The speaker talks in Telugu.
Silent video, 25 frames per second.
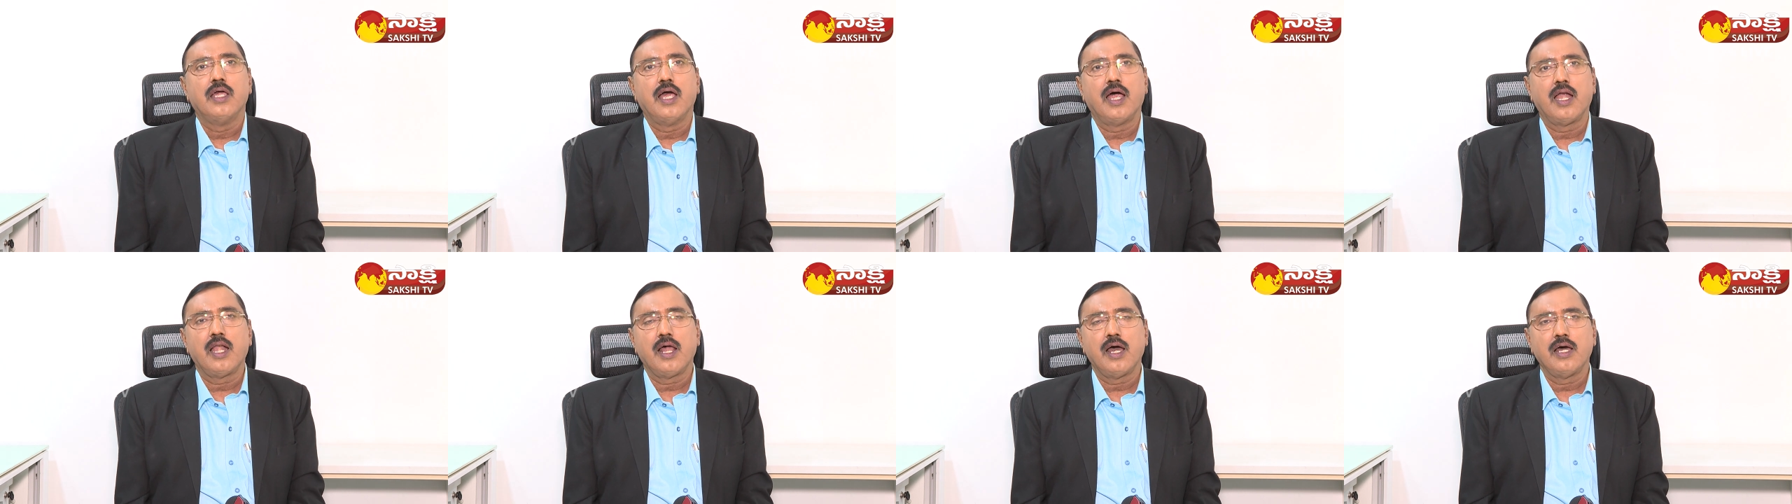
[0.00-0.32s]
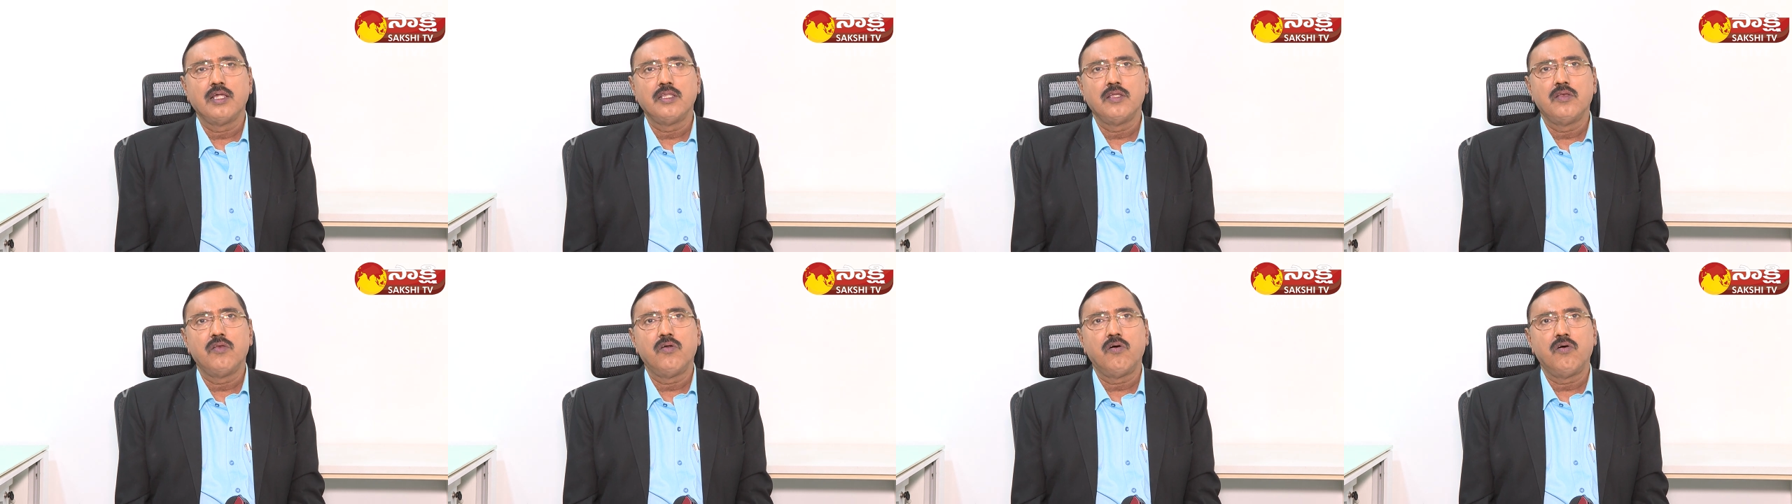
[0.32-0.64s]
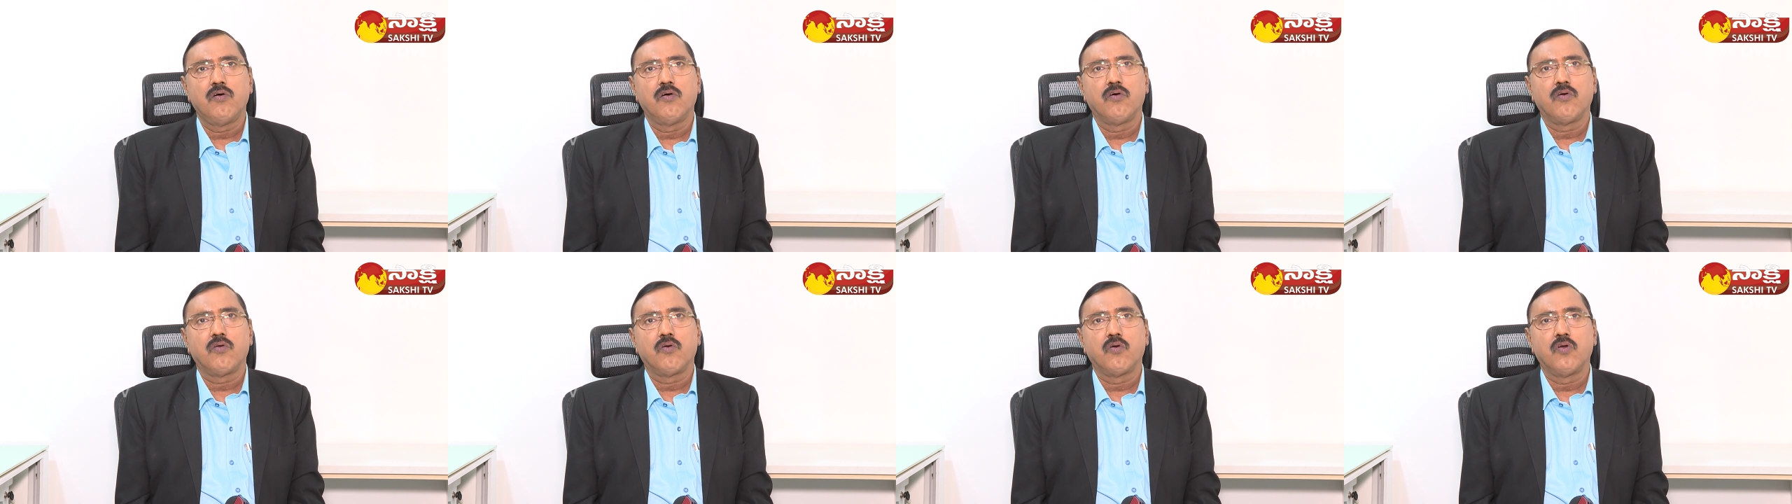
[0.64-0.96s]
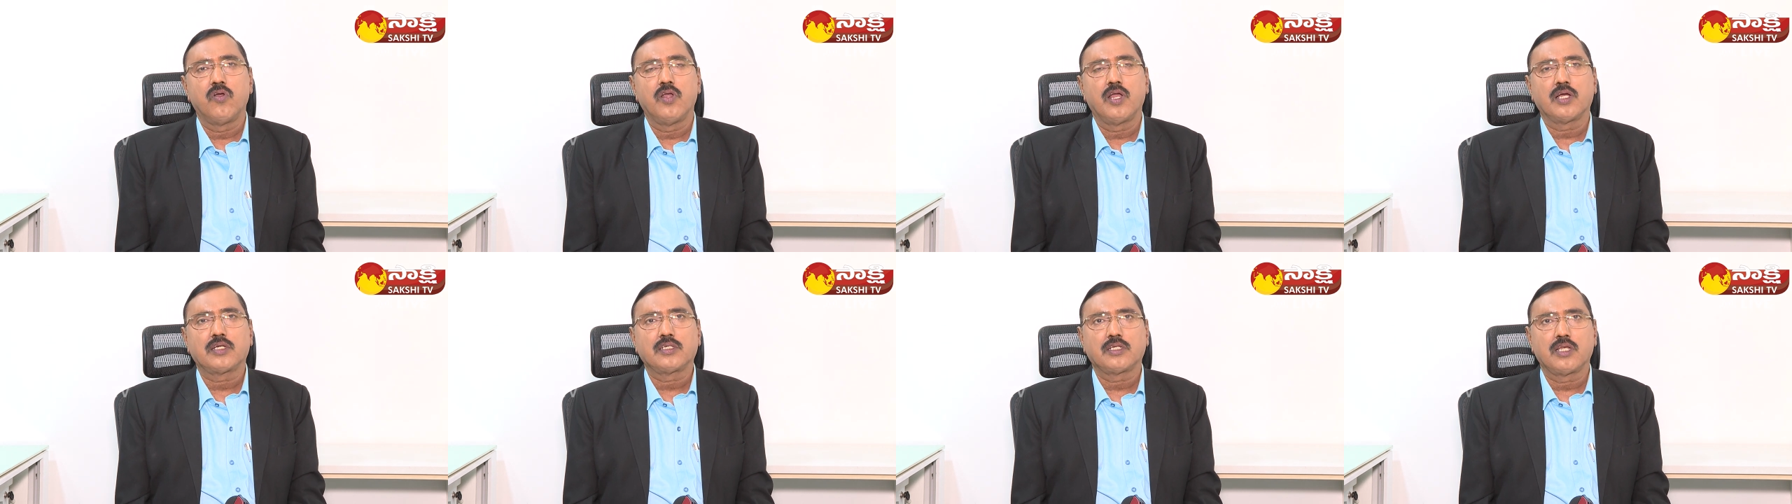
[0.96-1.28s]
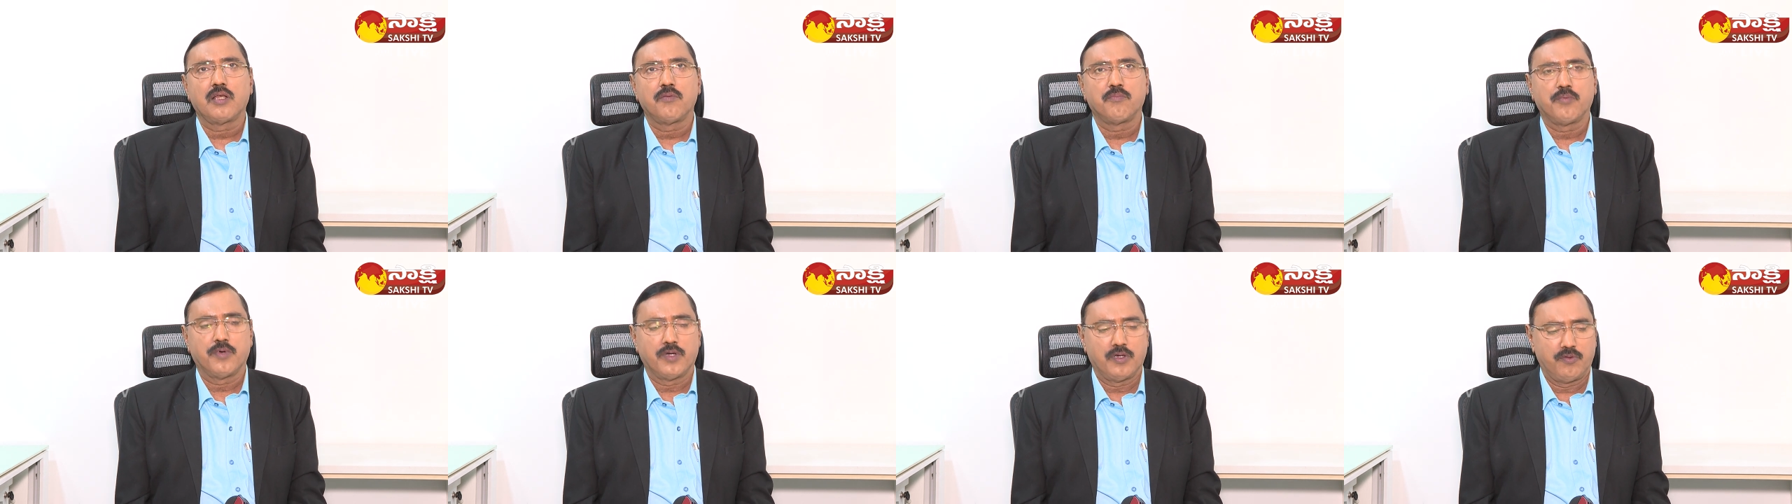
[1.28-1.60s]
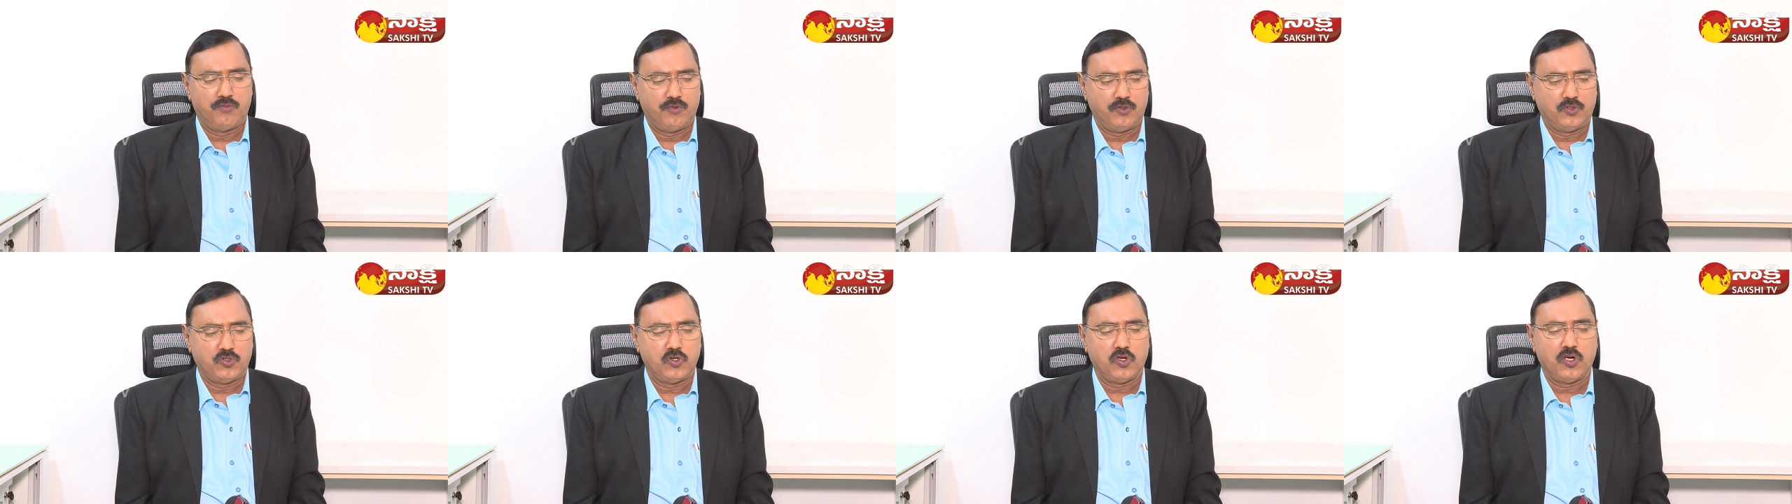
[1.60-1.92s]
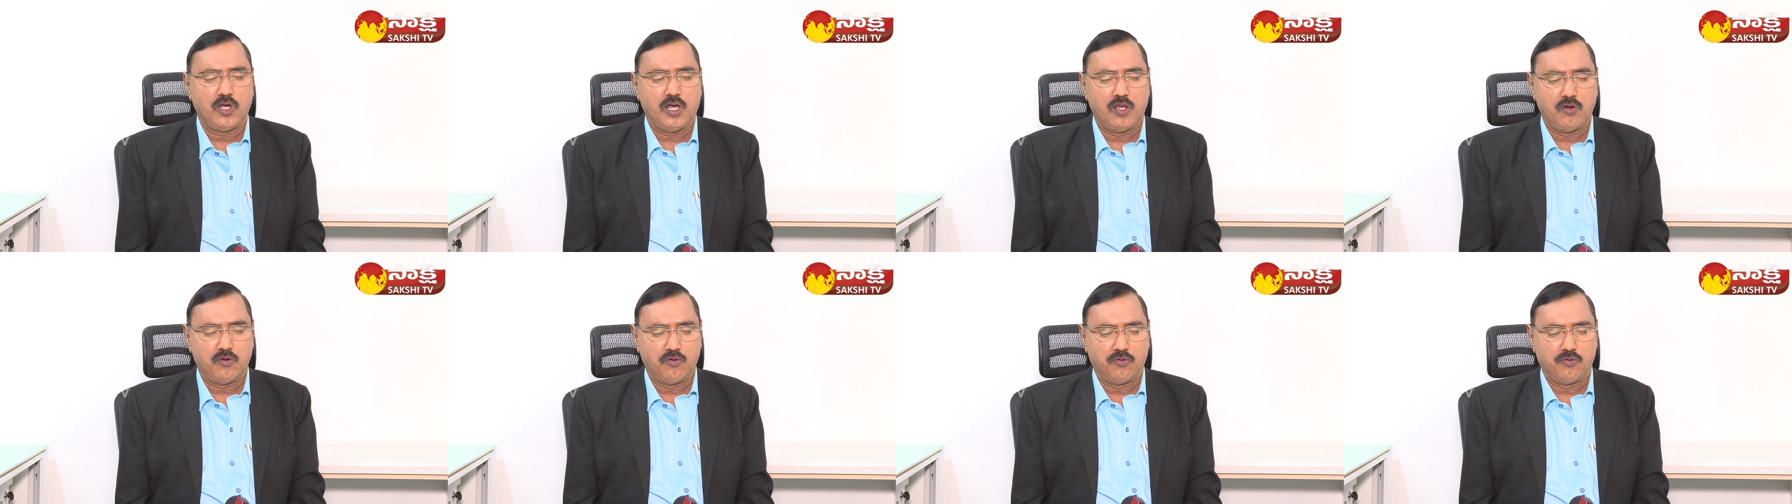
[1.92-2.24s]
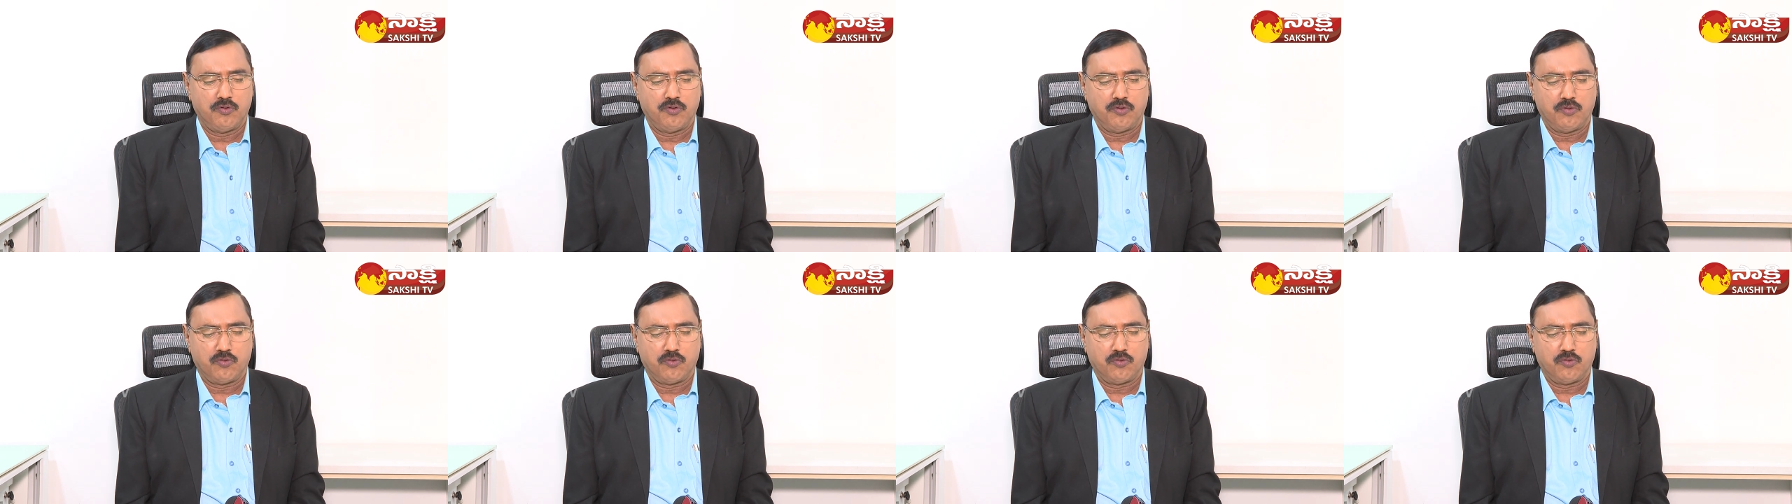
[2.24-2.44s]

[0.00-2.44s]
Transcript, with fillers: ఏడాదిలో రెండు లక్షల ఉద్యోగాలు